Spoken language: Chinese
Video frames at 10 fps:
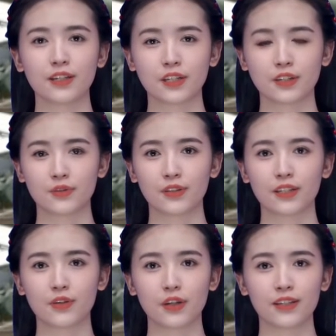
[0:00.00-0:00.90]
特殊
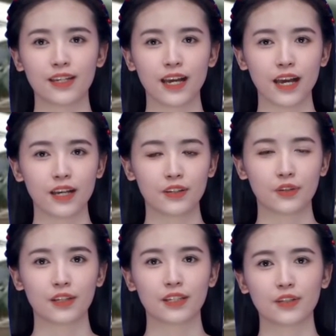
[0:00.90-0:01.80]
情况下
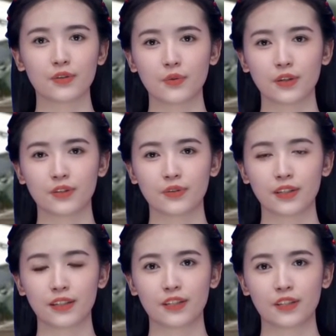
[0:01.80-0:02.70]
都可以作为
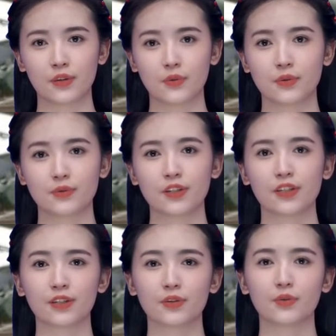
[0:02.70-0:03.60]
全营指挥部
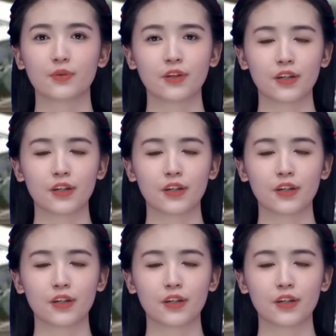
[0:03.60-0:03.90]
使用。